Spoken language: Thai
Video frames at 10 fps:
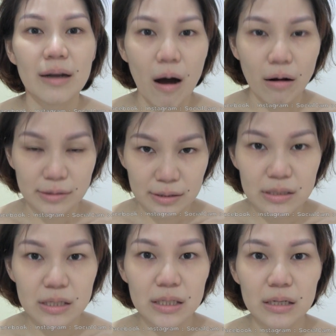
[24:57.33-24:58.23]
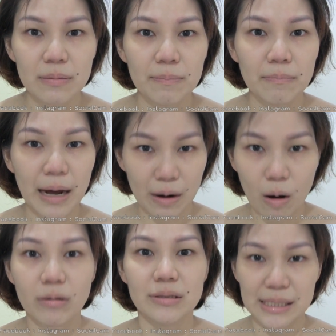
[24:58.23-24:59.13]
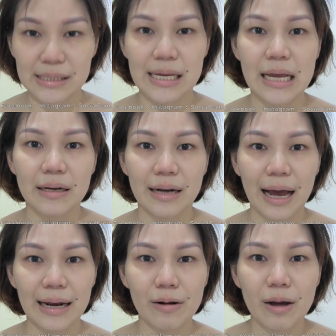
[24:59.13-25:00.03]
ลองซื้อมาลองจริงๆนะคะแล้ว